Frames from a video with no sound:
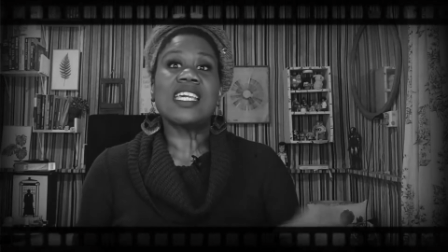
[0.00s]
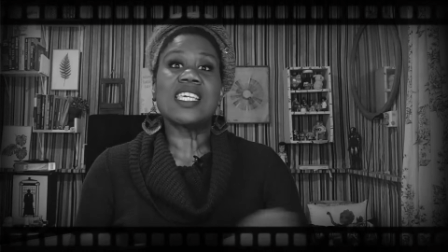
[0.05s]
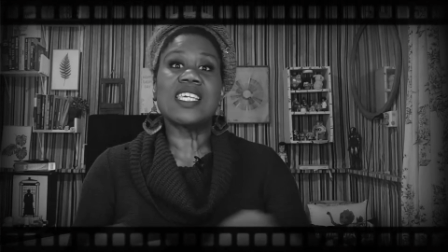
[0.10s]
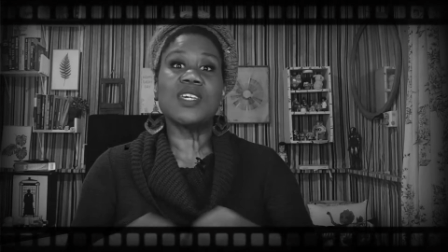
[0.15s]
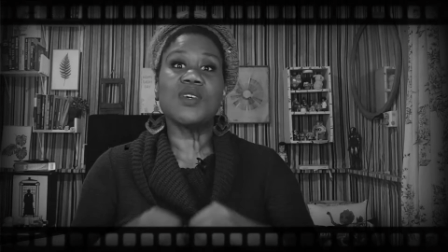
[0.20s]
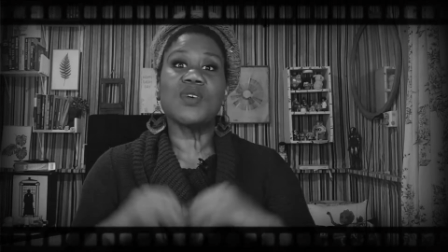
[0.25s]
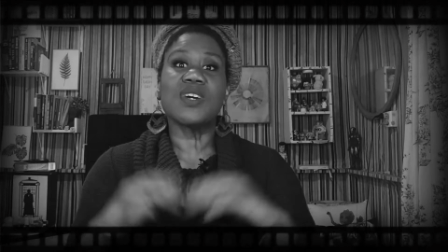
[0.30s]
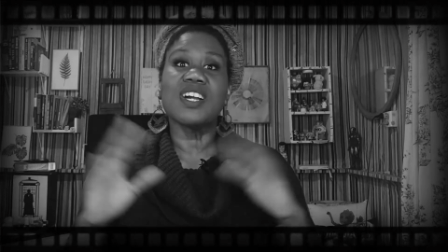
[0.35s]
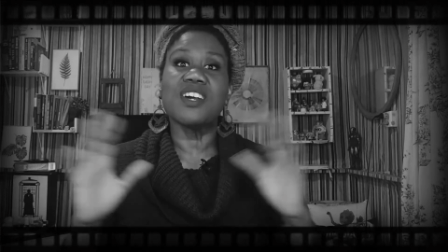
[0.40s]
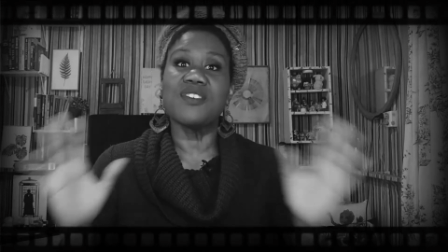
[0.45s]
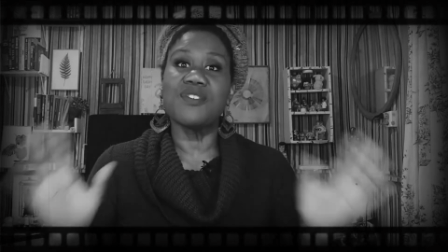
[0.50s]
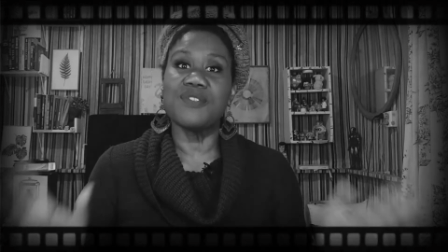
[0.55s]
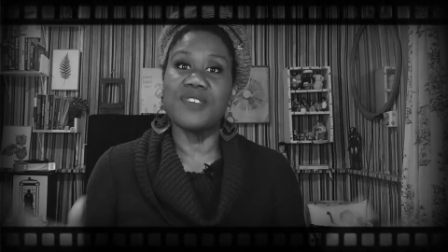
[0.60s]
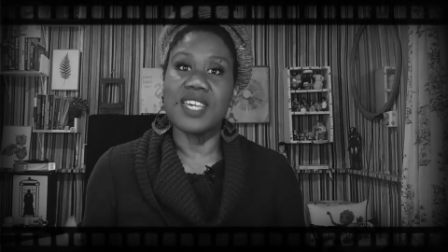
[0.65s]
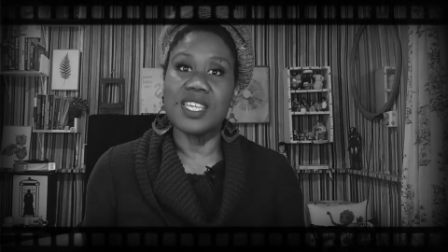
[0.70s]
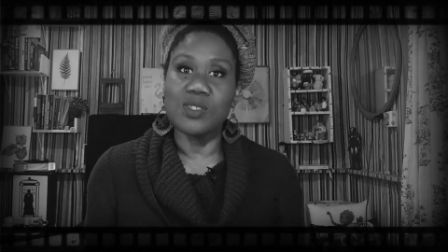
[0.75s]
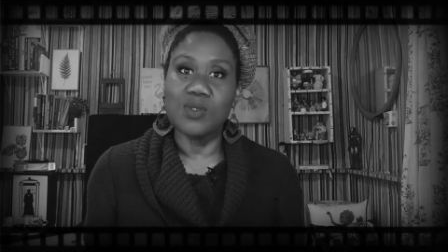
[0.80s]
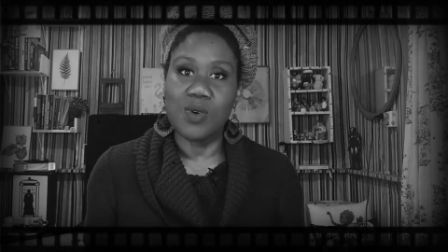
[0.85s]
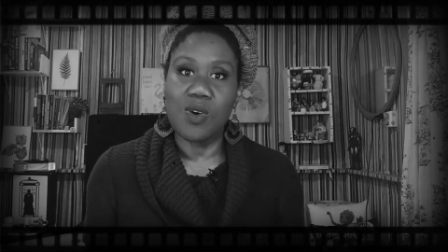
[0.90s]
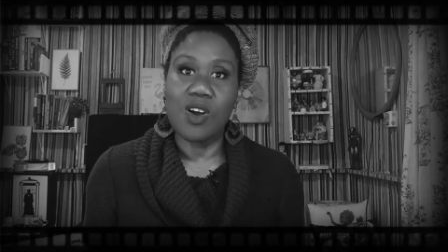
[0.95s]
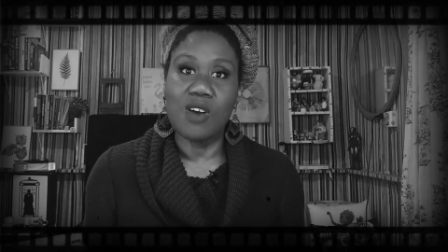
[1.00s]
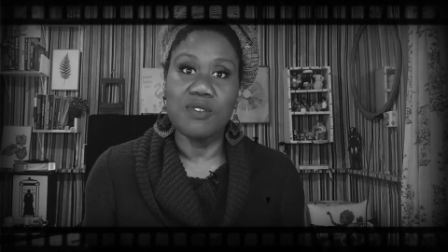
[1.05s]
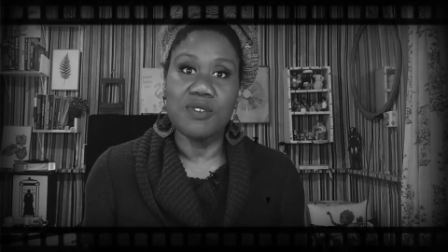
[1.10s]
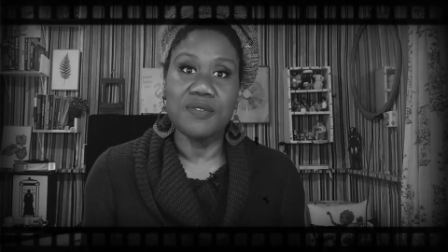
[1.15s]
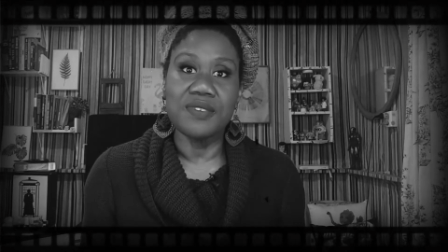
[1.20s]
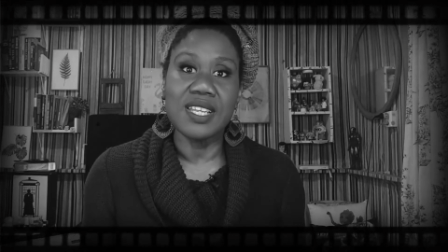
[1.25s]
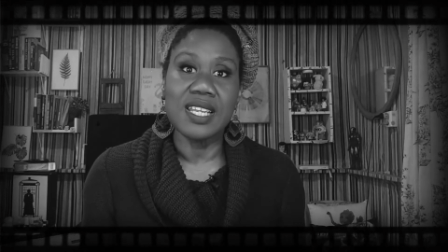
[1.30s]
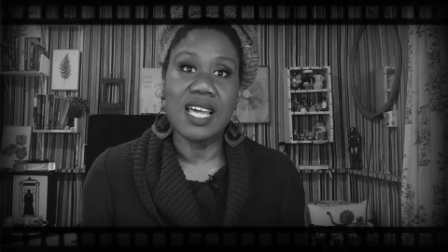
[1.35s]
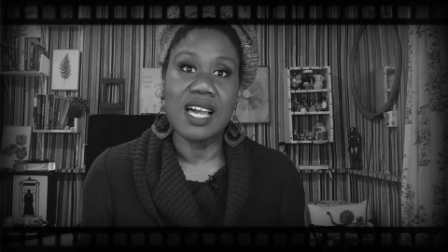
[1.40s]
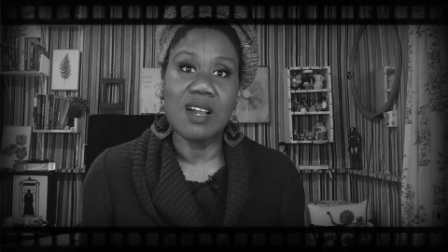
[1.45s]
que o café do qual eu
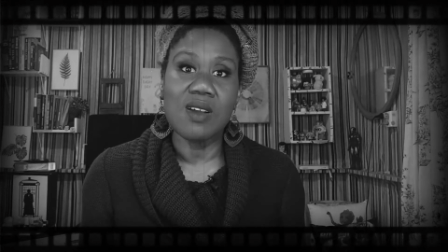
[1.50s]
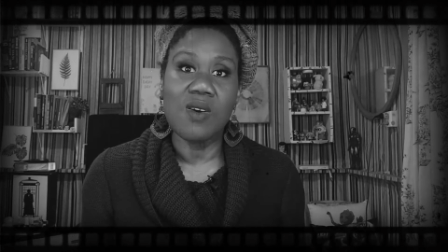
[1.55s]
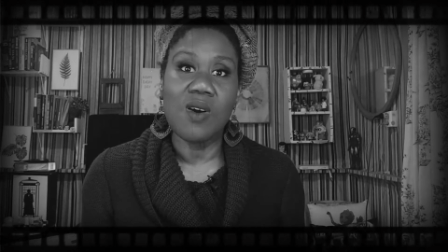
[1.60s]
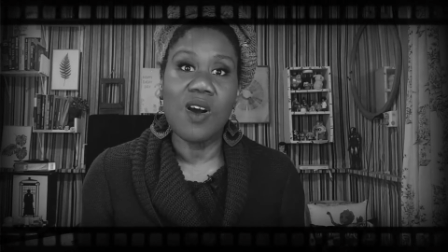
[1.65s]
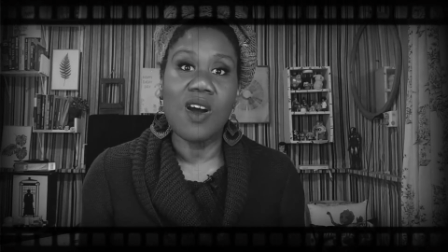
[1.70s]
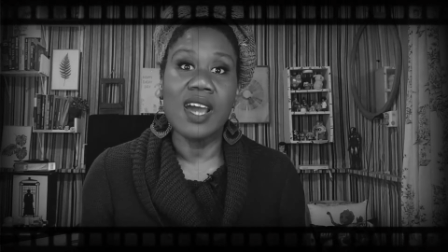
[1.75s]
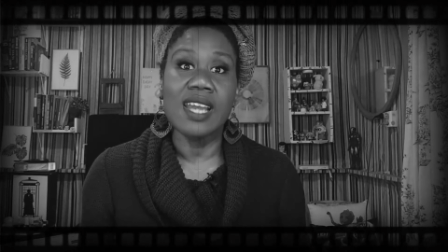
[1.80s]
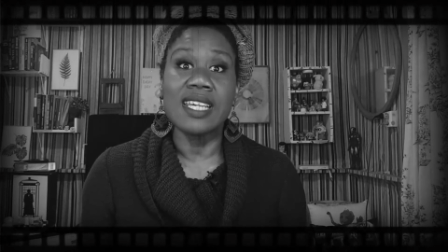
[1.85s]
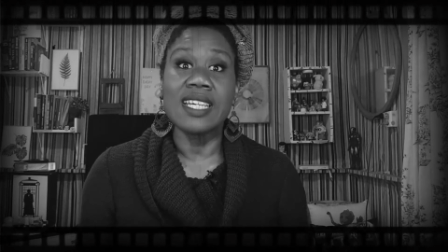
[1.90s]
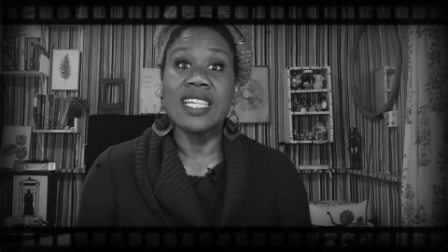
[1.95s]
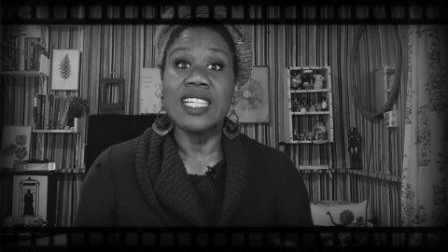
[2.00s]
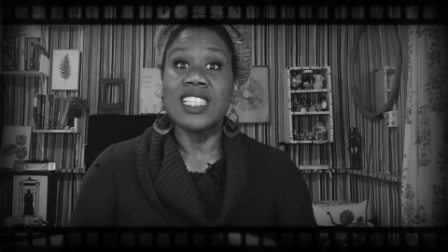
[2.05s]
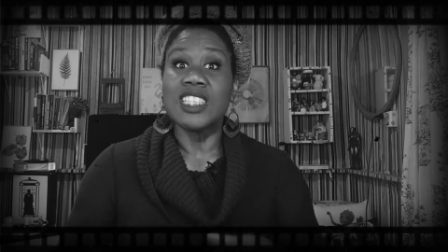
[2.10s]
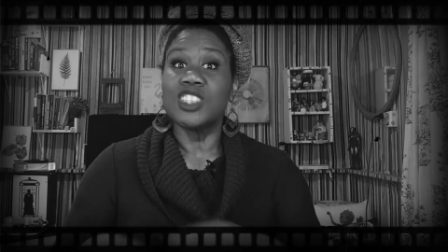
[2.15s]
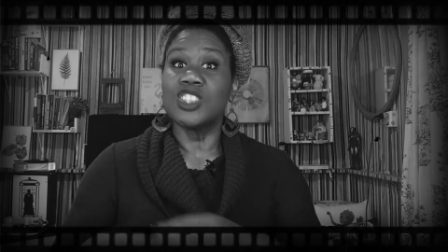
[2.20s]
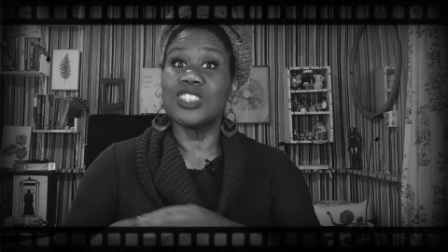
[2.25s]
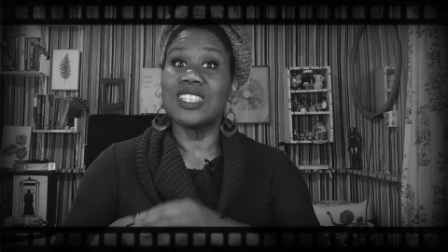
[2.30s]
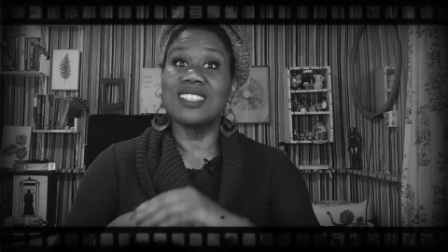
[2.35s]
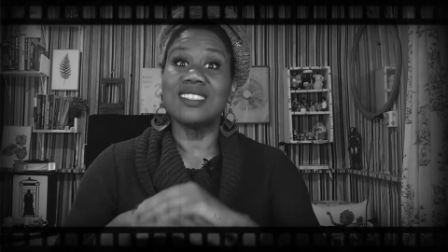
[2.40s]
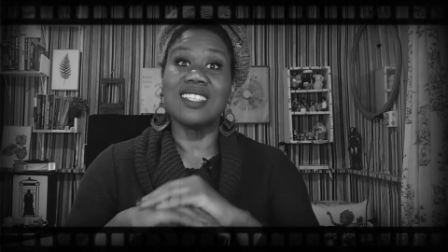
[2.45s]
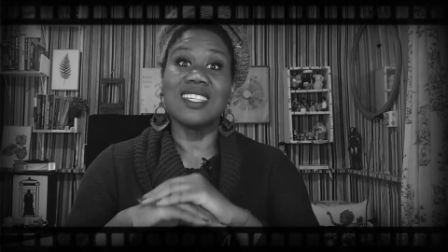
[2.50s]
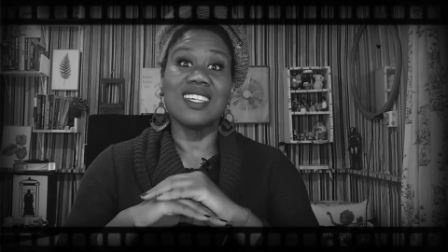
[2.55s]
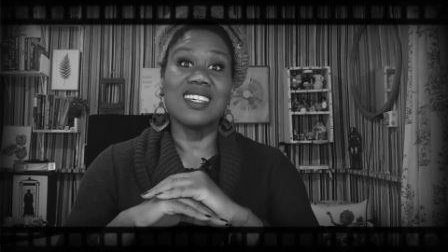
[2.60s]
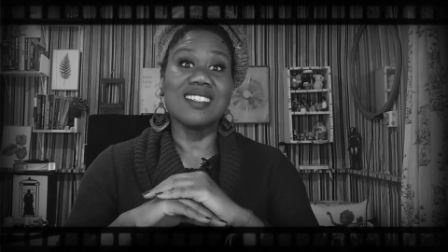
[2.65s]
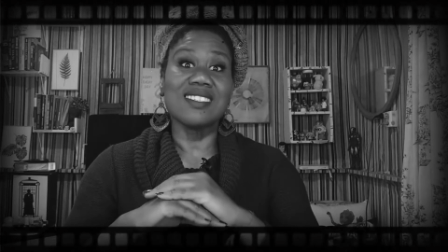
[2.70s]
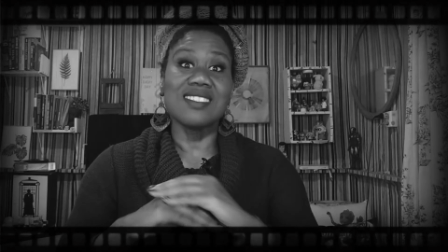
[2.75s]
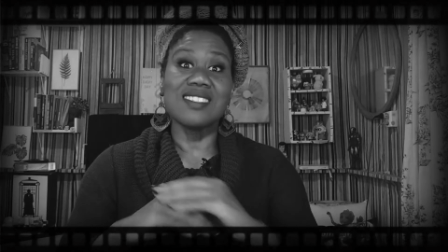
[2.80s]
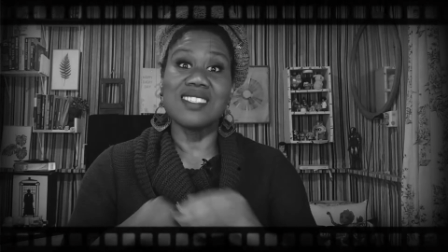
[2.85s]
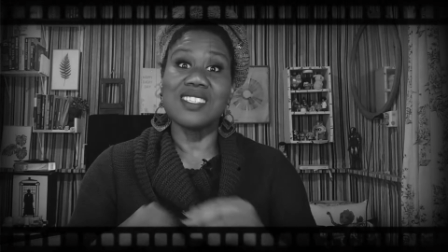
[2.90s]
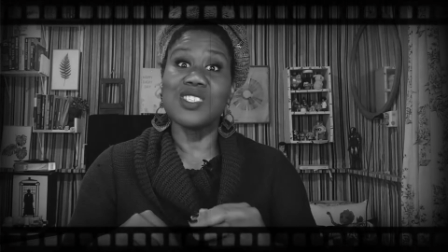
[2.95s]
vou falar agora já
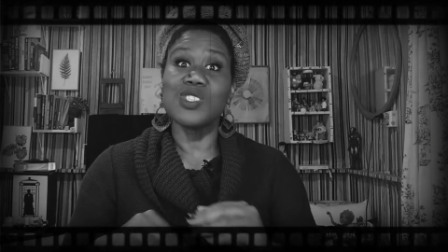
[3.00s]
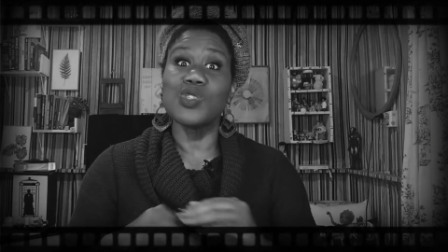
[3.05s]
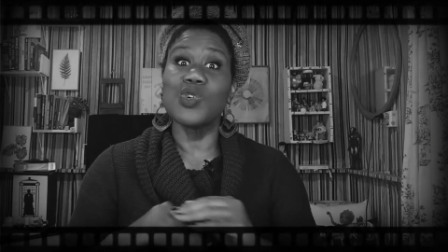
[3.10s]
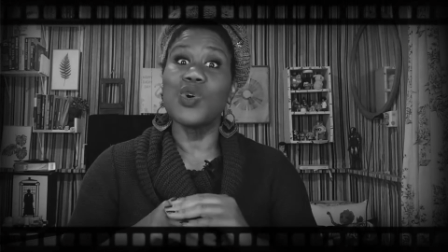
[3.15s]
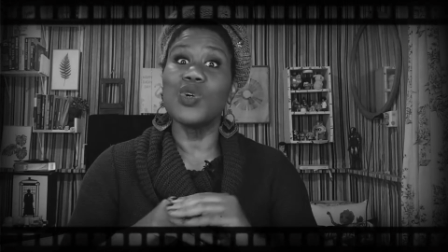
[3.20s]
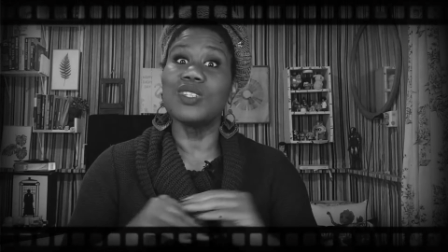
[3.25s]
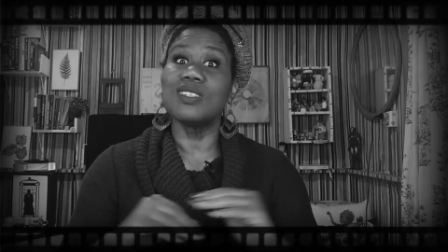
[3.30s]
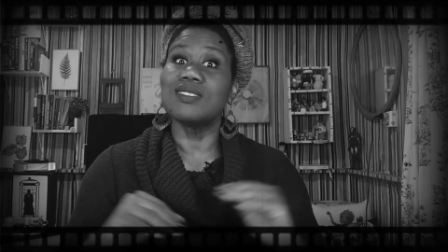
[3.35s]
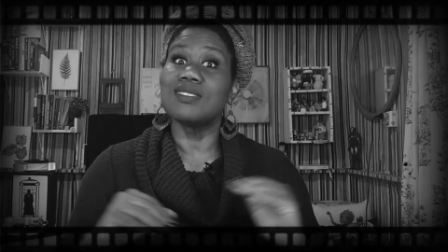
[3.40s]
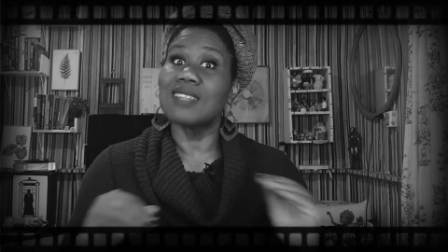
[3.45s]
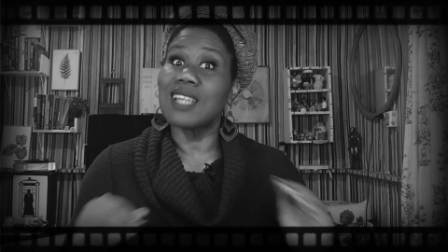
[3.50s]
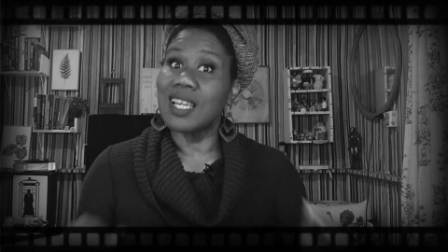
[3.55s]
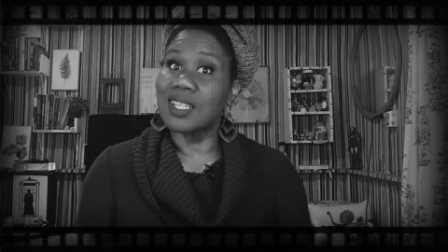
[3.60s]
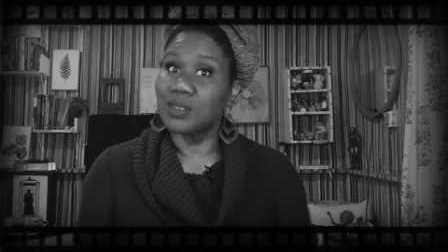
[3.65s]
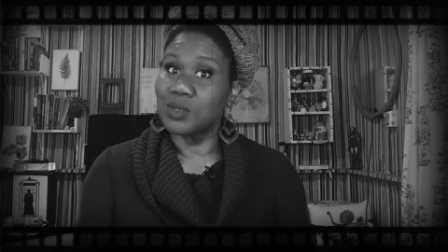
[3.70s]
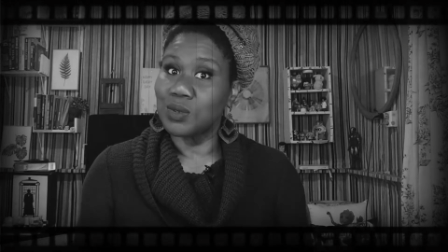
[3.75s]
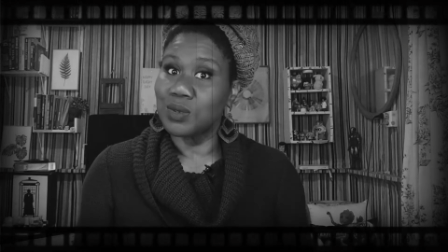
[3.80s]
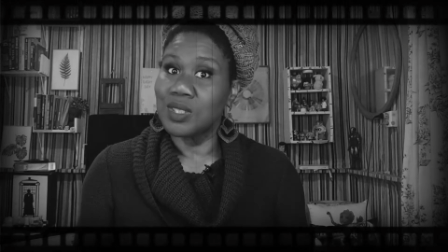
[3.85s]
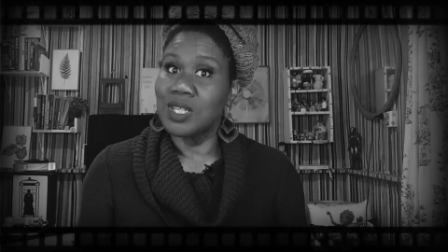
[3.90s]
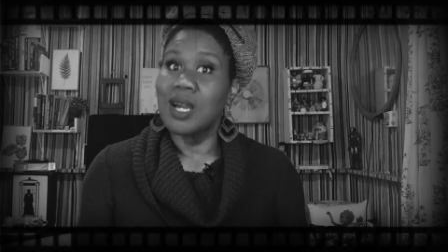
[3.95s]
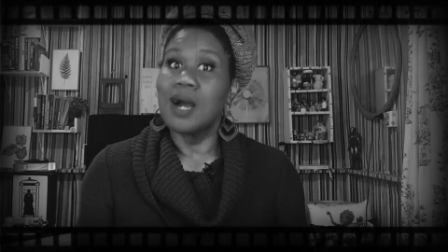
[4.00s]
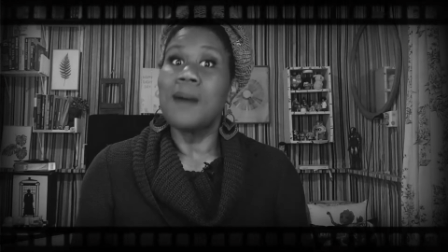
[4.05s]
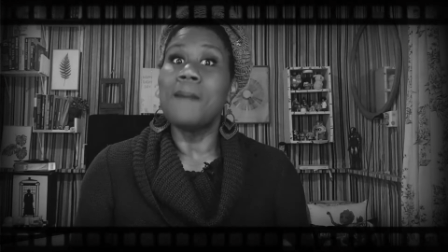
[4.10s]
tenha se esgotado.